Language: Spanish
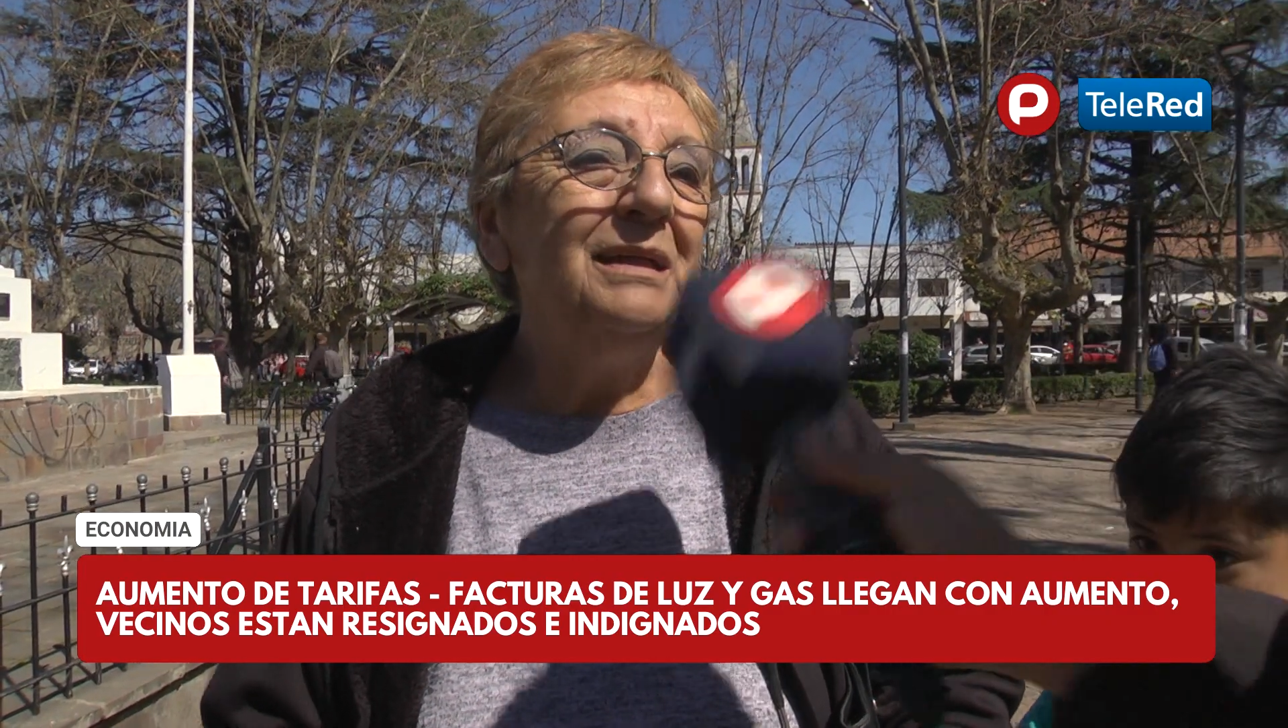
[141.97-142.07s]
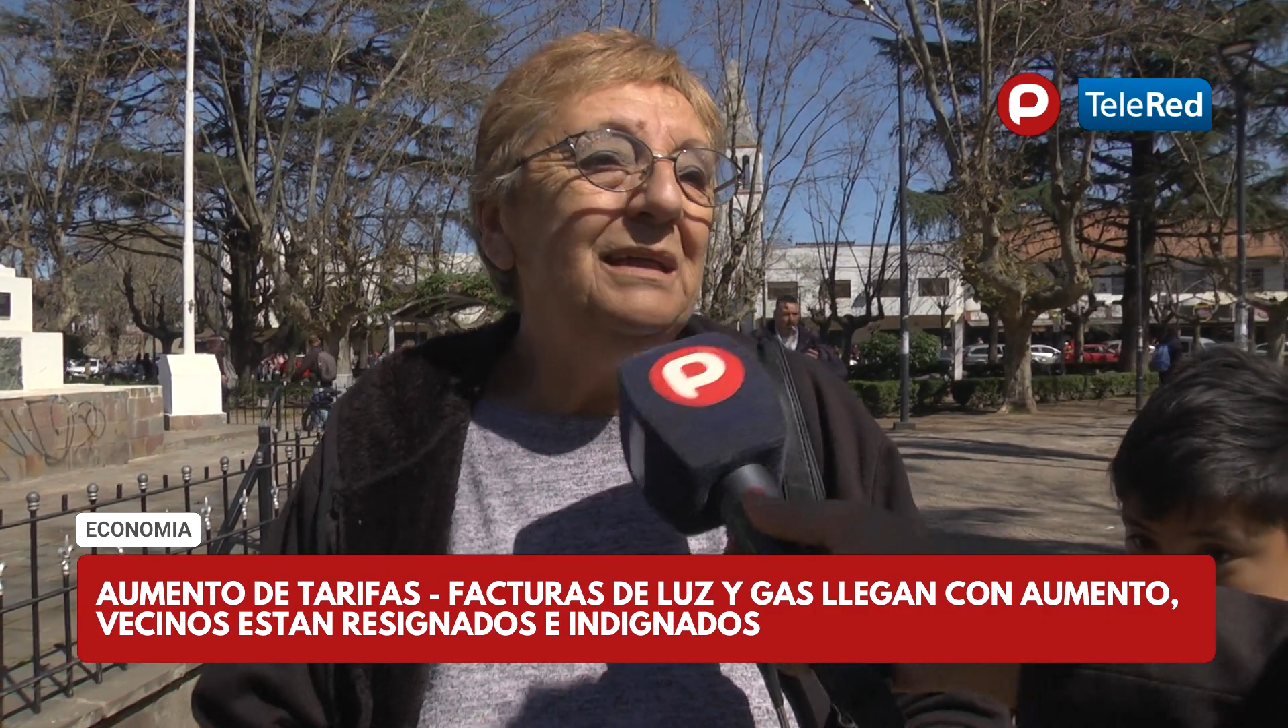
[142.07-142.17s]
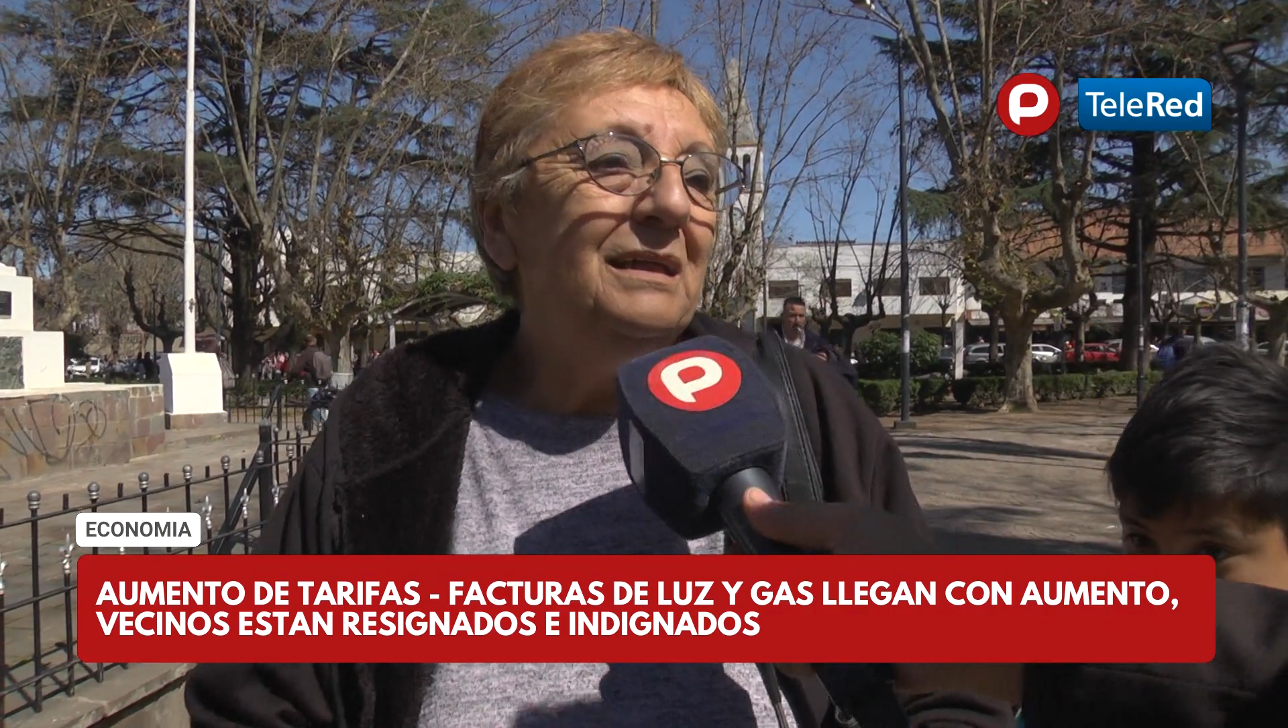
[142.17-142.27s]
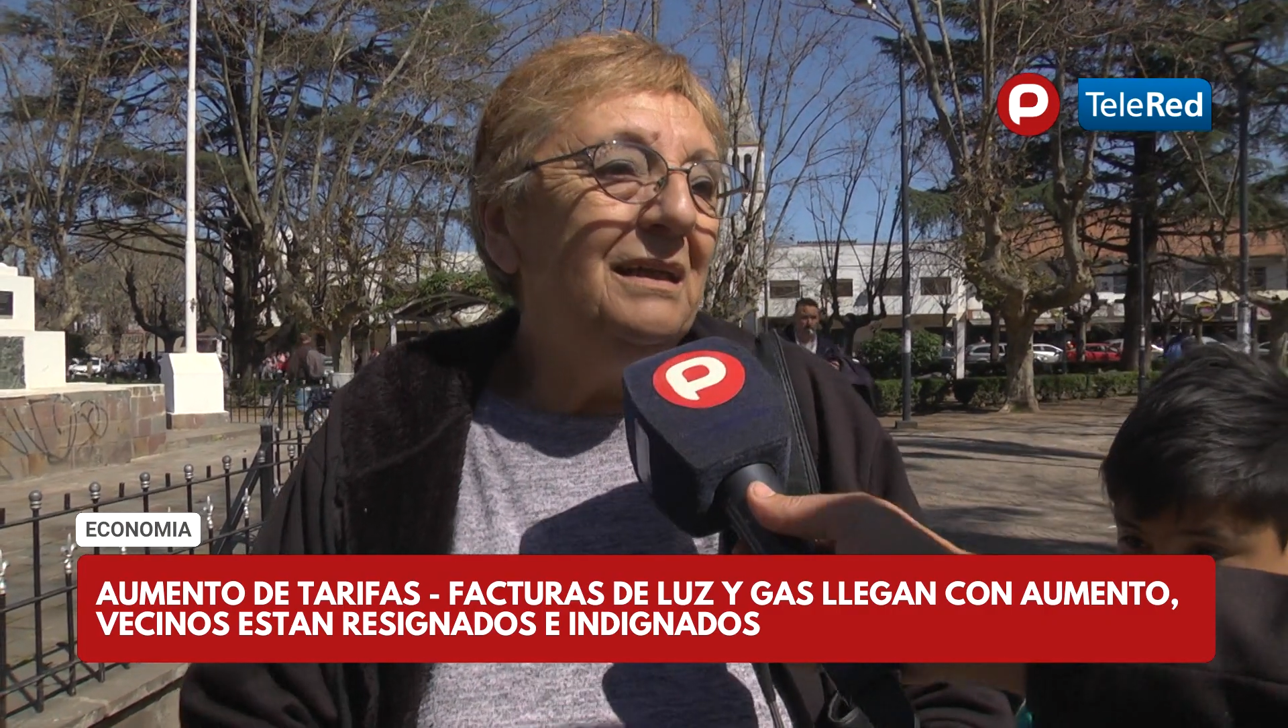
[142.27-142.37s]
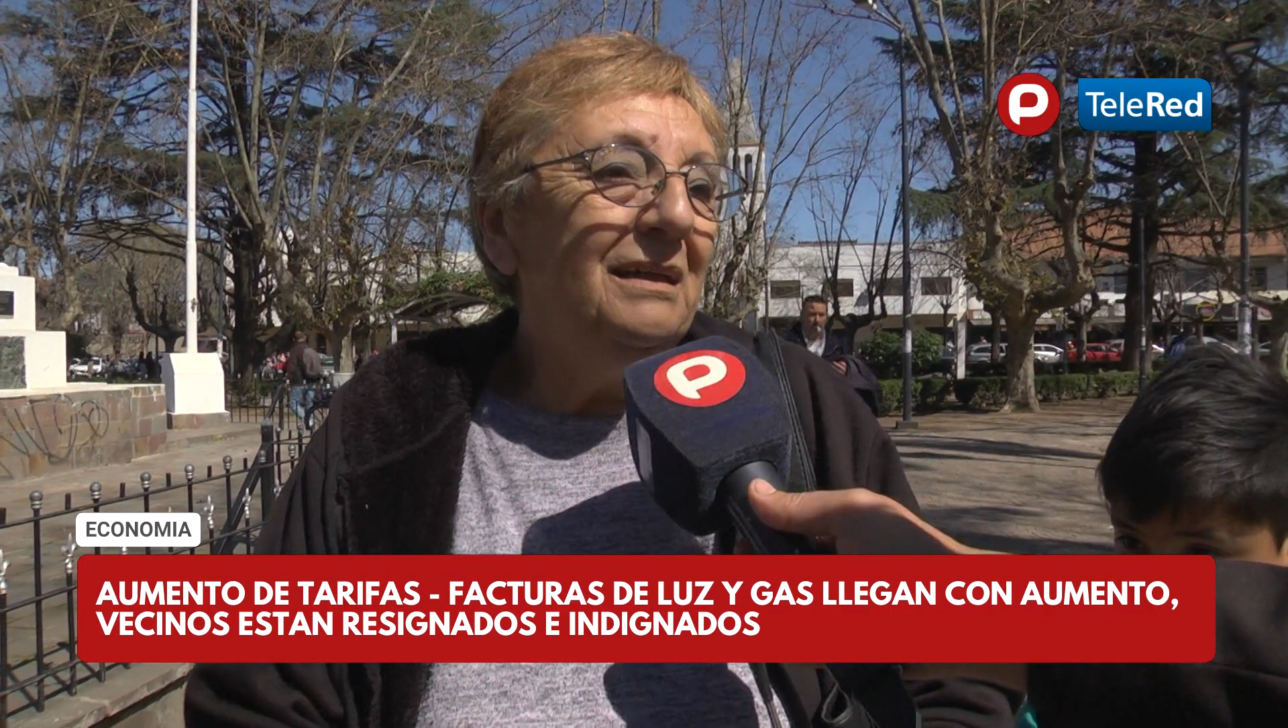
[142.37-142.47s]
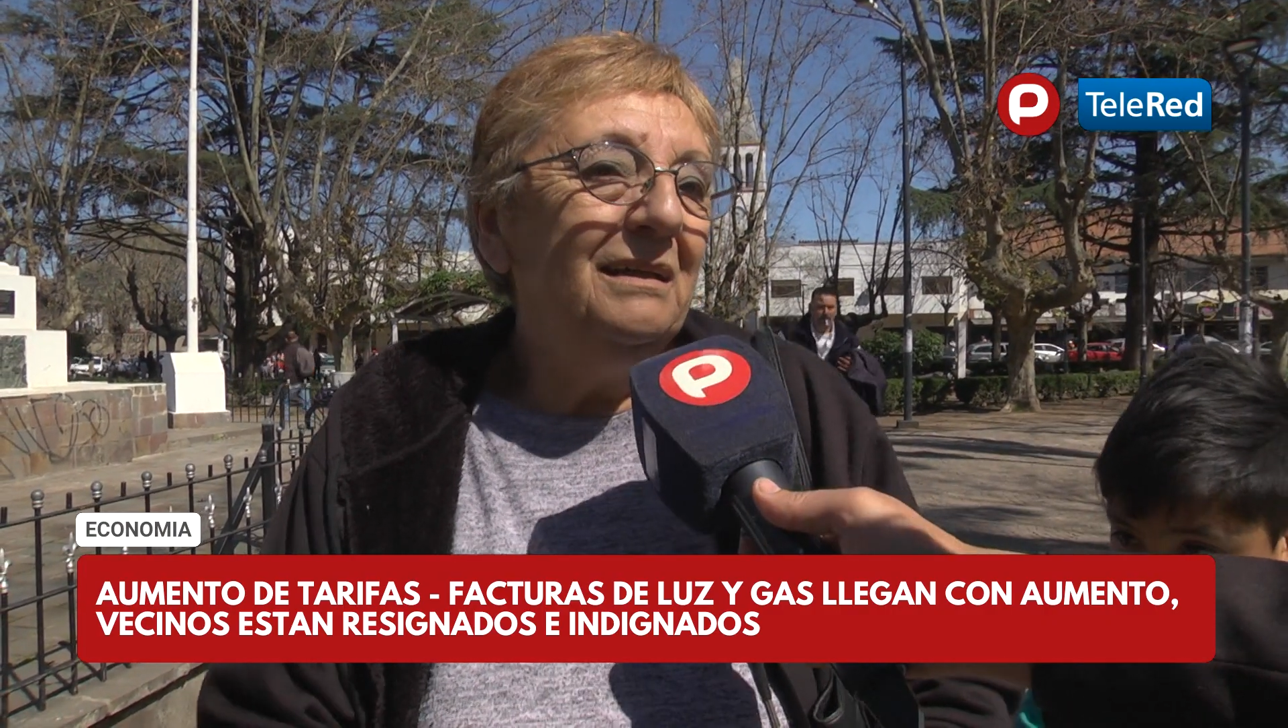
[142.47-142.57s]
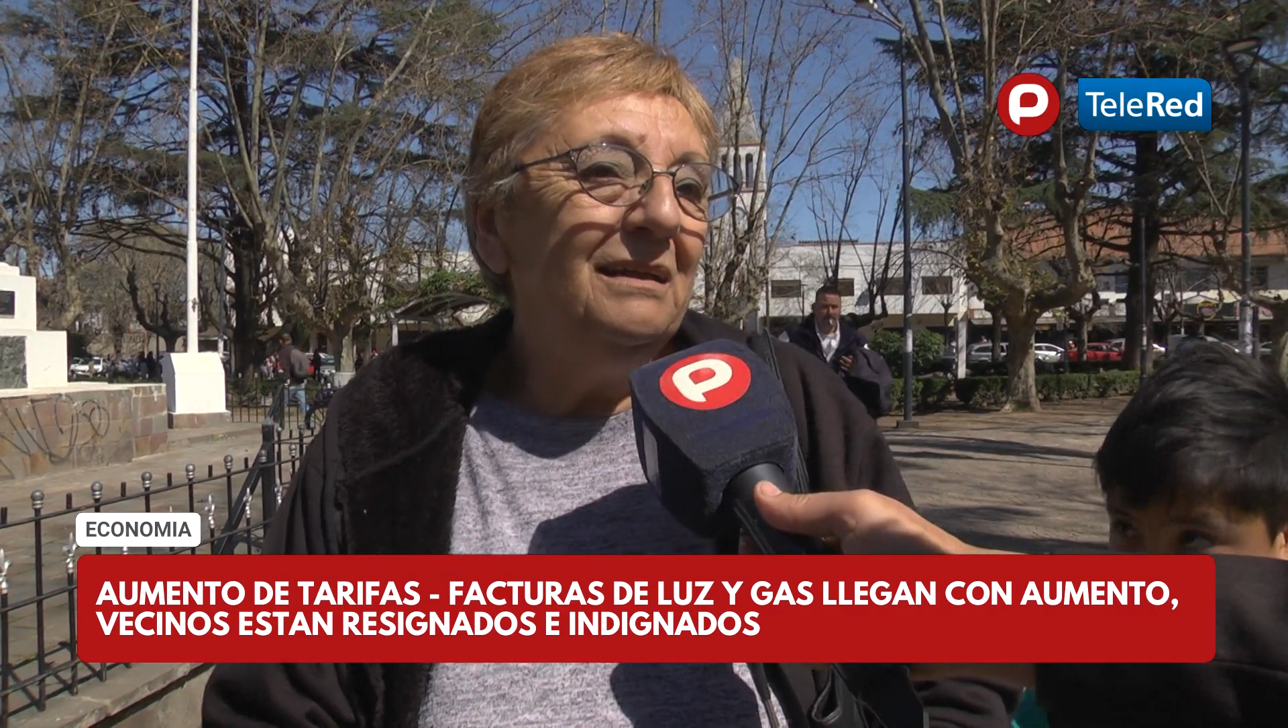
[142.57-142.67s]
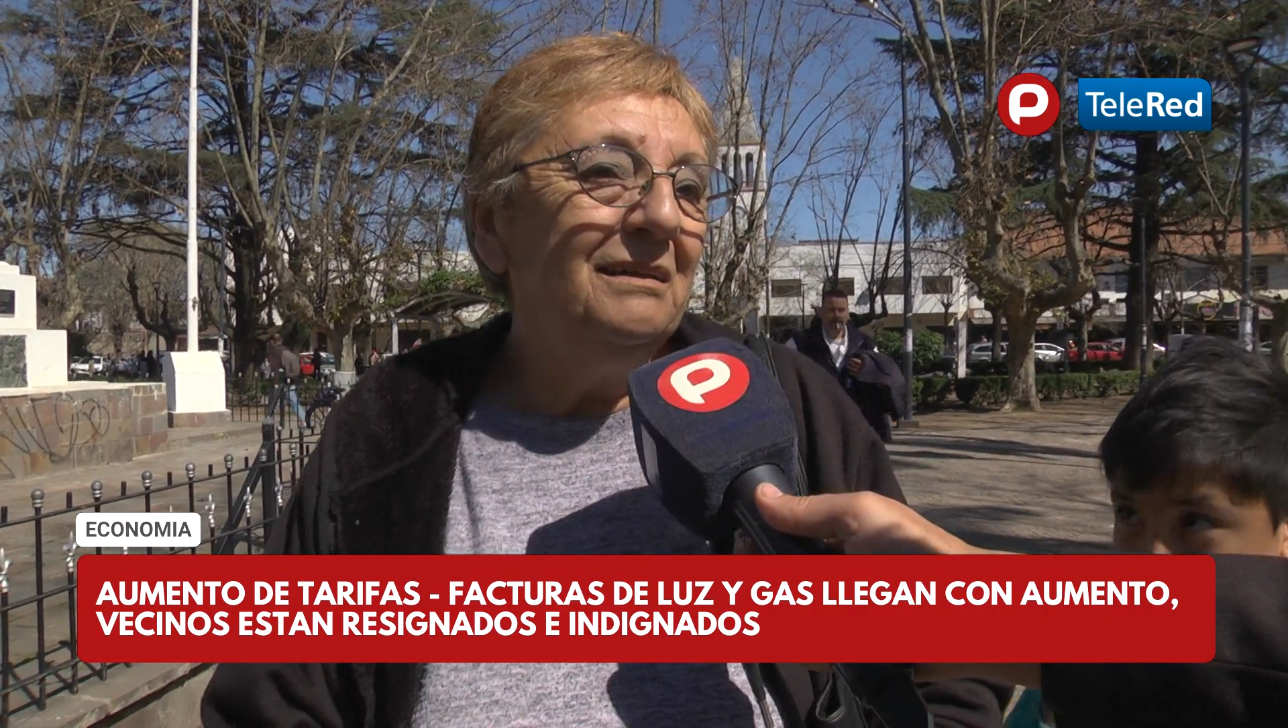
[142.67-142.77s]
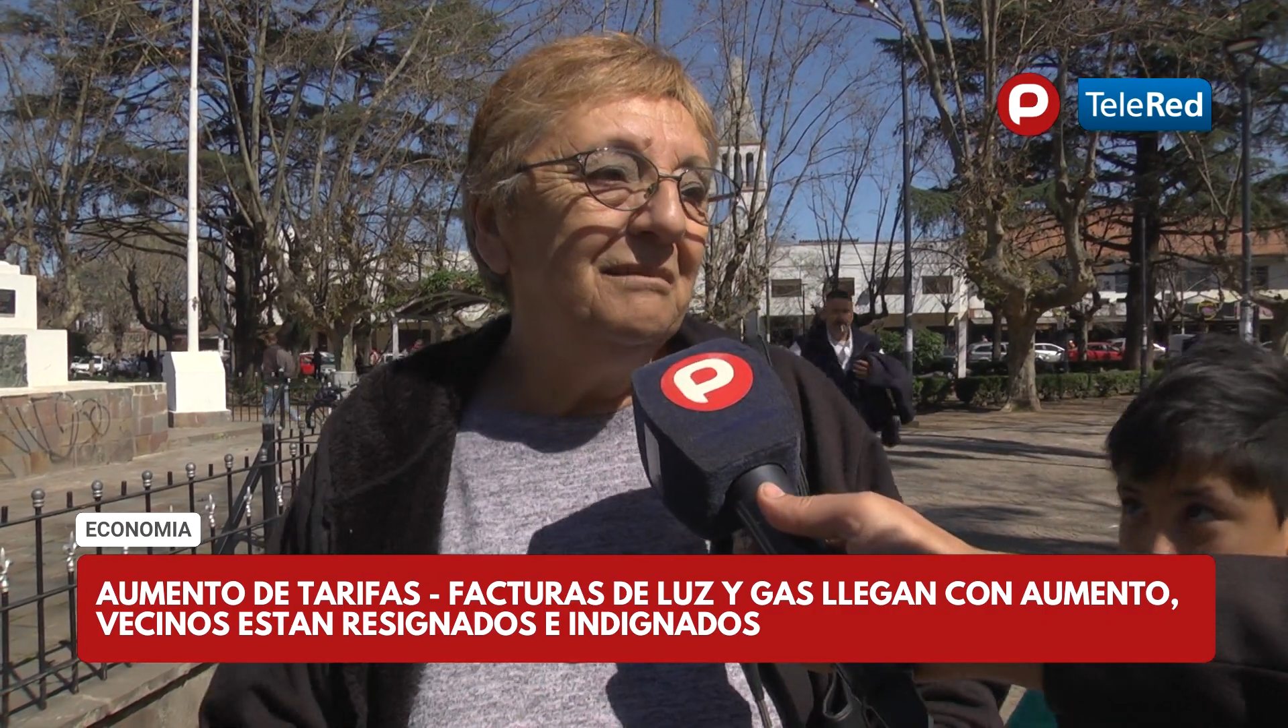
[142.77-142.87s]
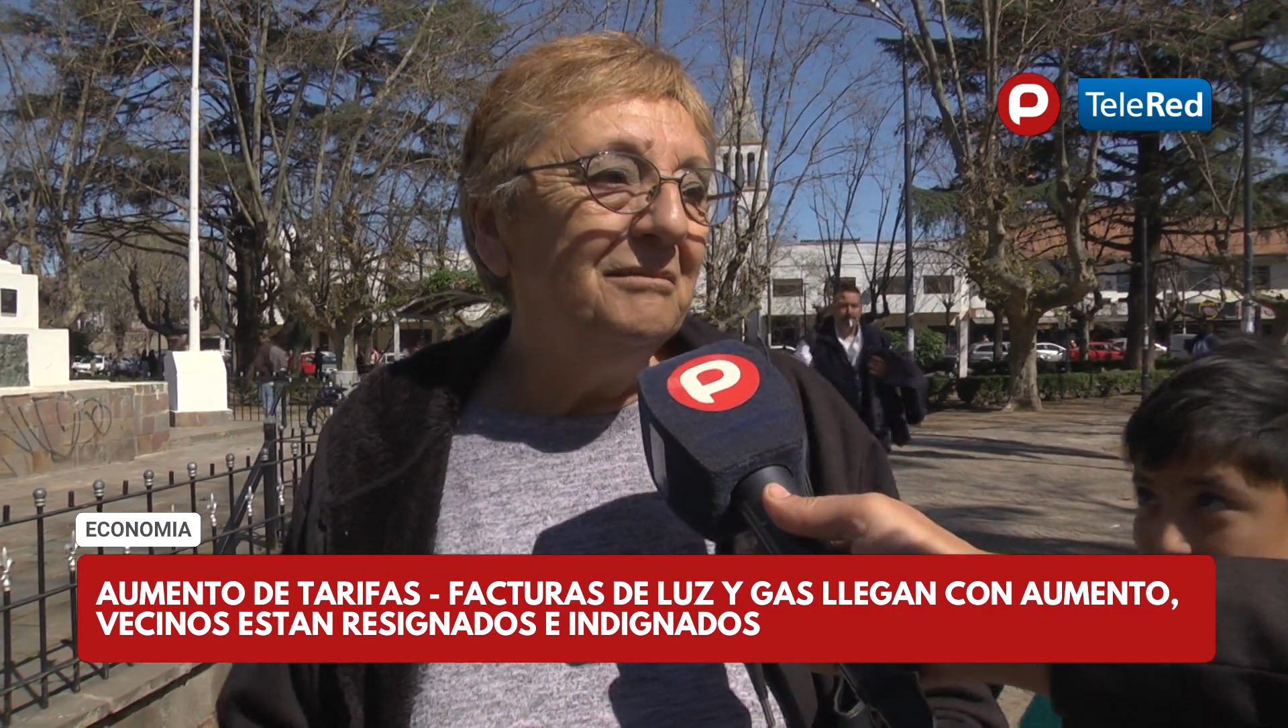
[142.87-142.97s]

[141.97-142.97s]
Y